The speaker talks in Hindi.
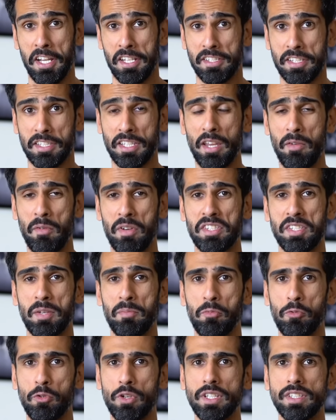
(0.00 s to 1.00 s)
जिसकी वजह से
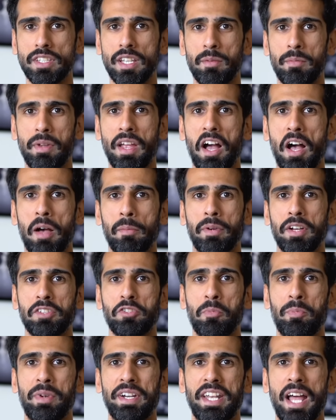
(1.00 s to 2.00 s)
पूरे दिन में आपका
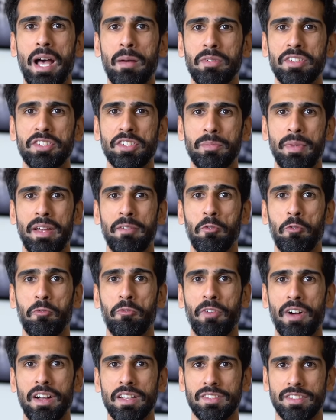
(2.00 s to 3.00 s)
जो मेटाबलिज्म है वो
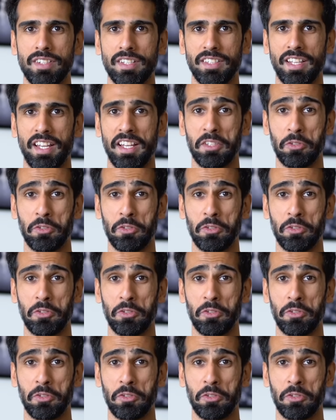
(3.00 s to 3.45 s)
फास्ट रहता है